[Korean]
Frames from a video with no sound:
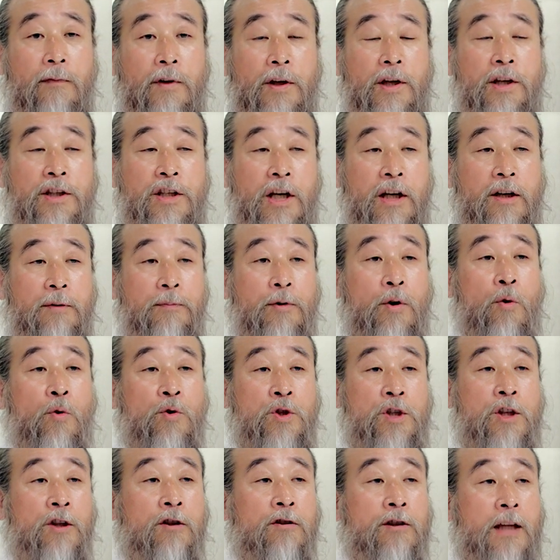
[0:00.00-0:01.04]
이 사람이
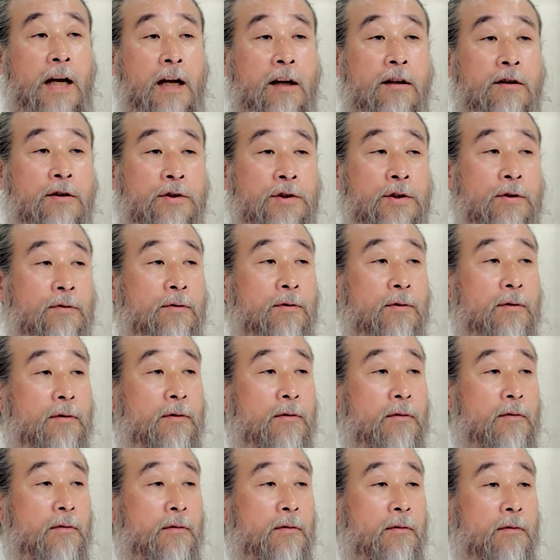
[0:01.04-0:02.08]
혼신을 다할 것이고
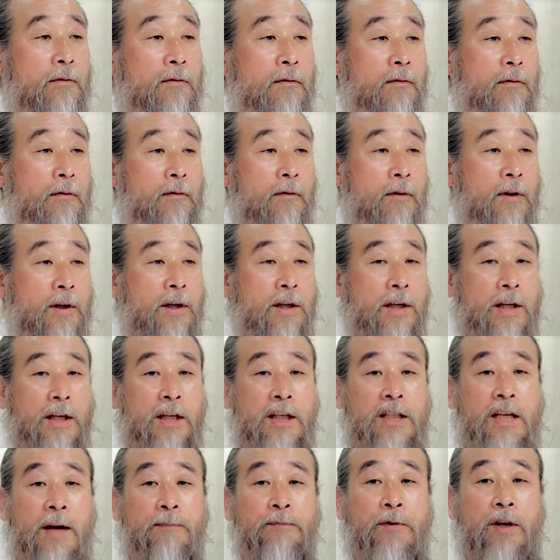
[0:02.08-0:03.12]
2,
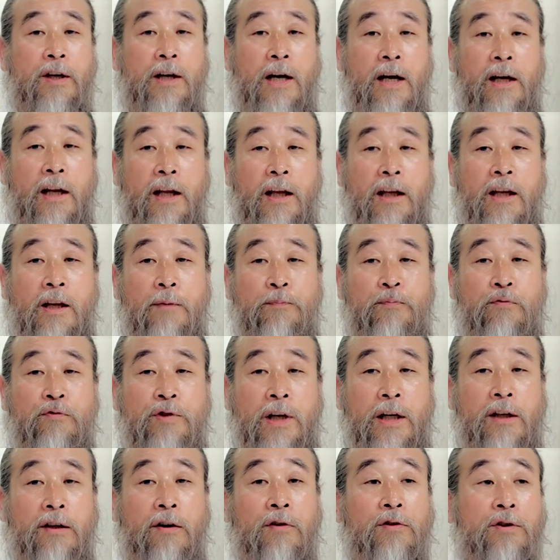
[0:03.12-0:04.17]
3년 안에 이
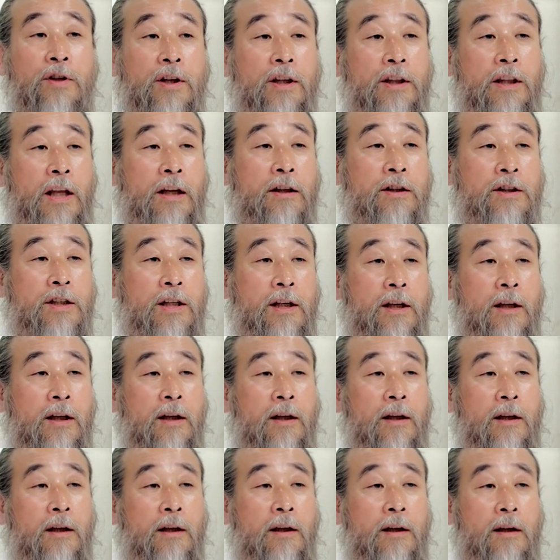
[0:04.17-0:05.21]
부산이 어떻게
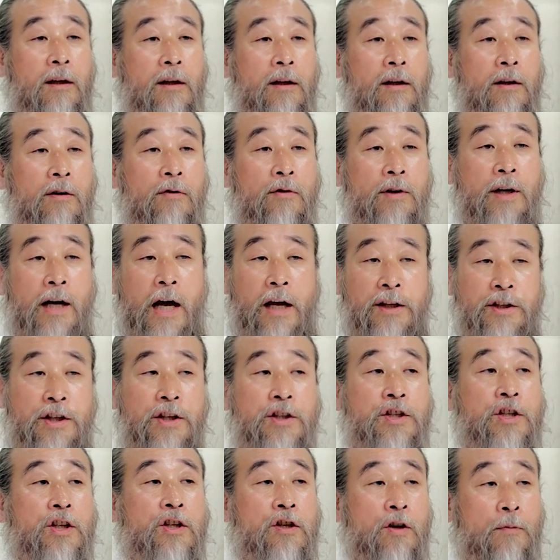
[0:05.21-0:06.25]
되는지
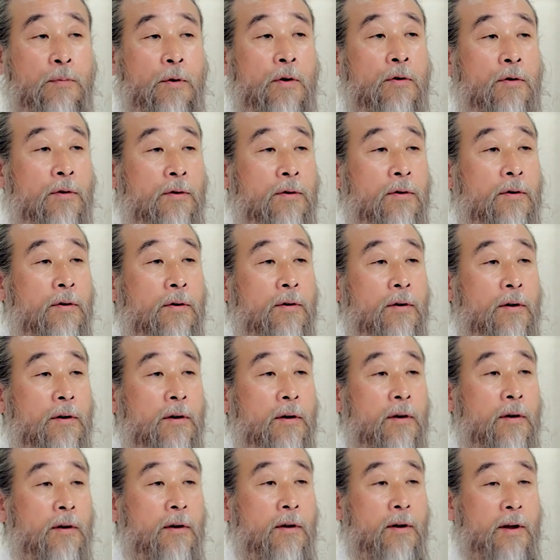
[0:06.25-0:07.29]
같이 지켜보고
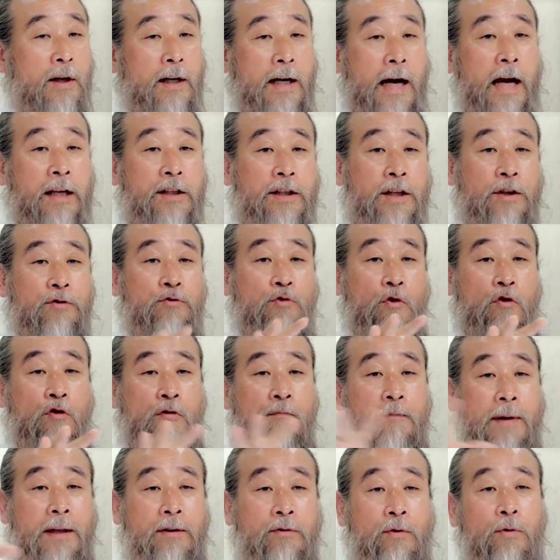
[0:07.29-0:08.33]
같이
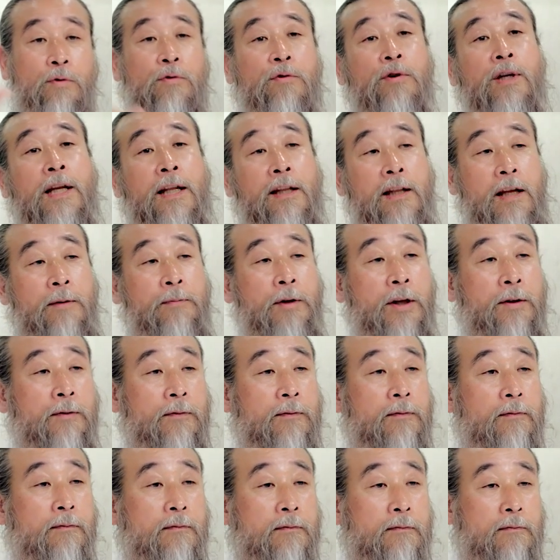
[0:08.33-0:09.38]
조금만 노력을
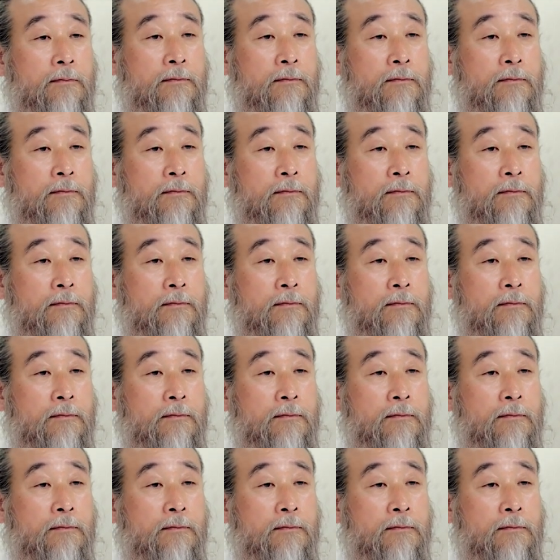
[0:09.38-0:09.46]
한다면